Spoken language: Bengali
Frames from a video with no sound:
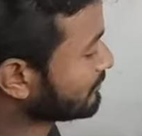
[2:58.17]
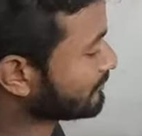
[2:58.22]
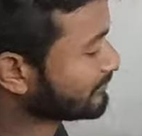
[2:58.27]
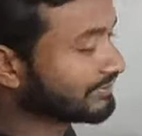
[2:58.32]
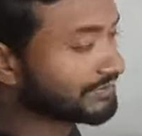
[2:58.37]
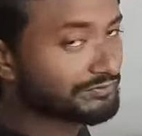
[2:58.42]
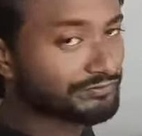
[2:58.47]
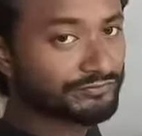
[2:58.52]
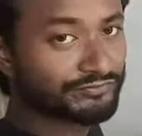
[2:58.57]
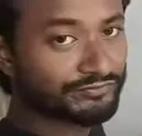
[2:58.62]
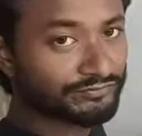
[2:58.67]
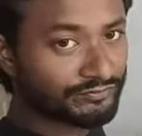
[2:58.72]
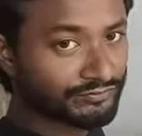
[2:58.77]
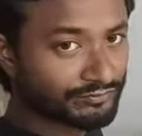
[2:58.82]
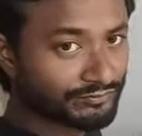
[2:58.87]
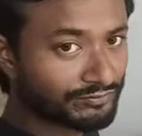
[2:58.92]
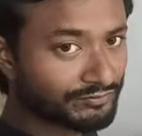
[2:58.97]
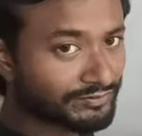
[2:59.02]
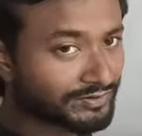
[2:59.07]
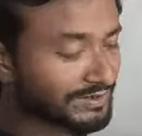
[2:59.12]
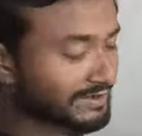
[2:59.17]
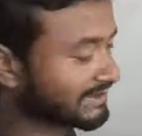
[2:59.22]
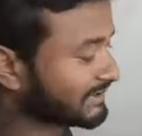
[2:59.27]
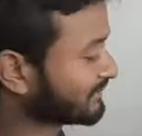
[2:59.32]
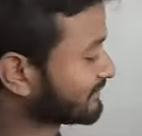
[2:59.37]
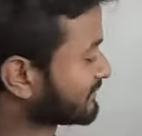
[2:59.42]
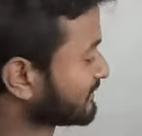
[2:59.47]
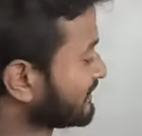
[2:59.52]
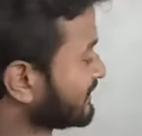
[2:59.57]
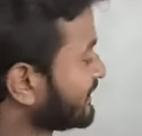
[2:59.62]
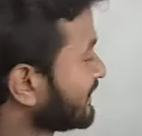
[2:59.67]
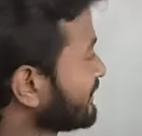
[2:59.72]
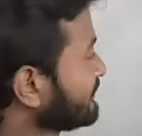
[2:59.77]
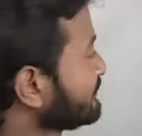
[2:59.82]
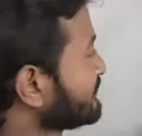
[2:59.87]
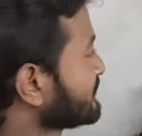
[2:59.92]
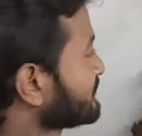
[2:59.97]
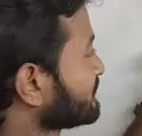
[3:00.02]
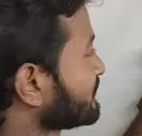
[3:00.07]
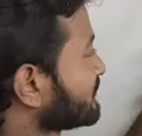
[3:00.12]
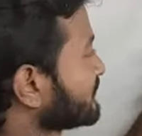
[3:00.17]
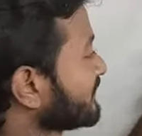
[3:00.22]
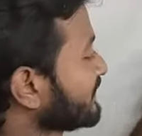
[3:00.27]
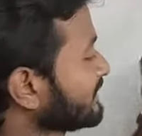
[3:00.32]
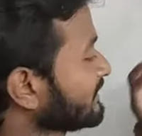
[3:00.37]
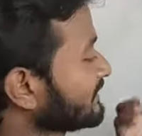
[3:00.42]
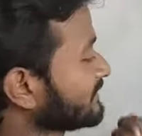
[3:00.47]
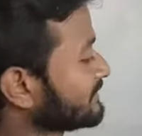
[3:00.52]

উইটউড ছোট এরা হচ্ছে লেডি ফুটের